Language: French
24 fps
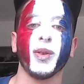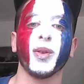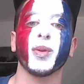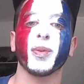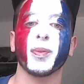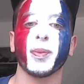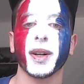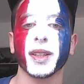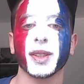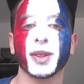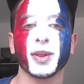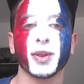On
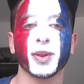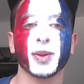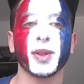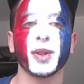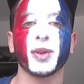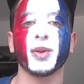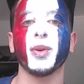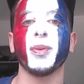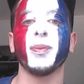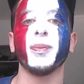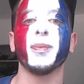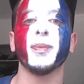passe
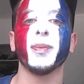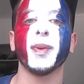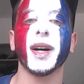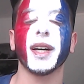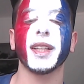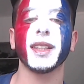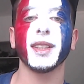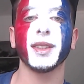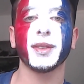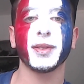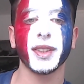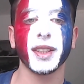ensuite au
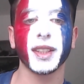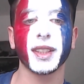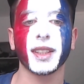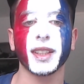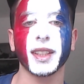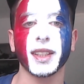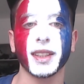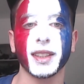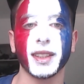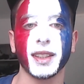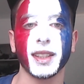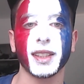magnifique
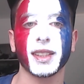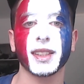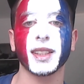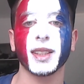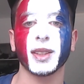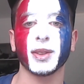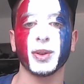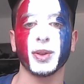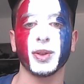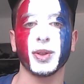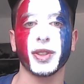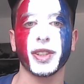dessin
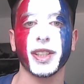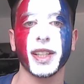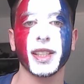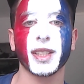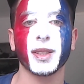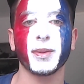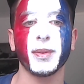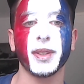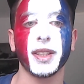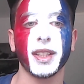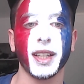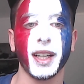de
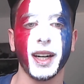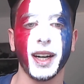Jasmine